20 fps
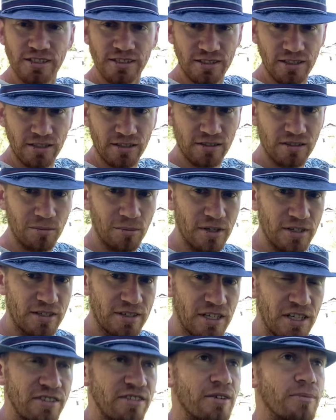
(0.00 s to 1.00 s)
здесь
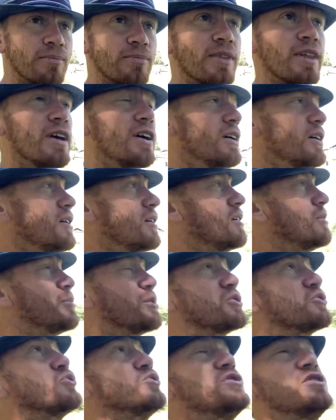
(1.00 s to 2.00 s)
самосевом. И,
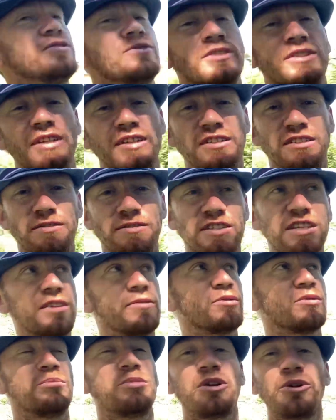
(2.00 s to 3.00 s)
по сути, вот эти все
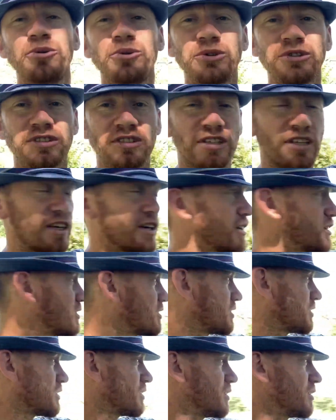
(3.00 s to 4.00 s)
вот березки,
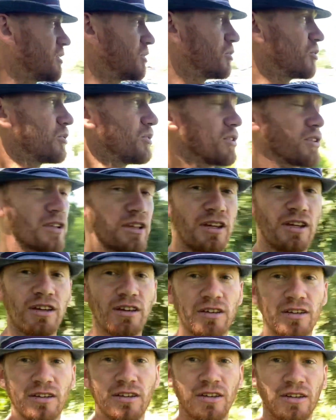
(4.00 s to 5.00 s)

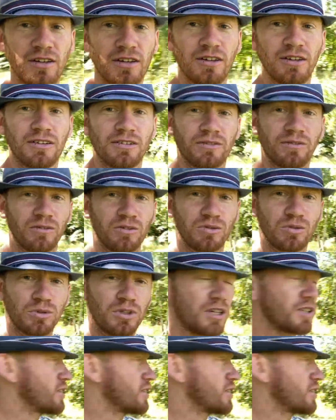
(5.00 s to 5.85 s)
елки, вон туда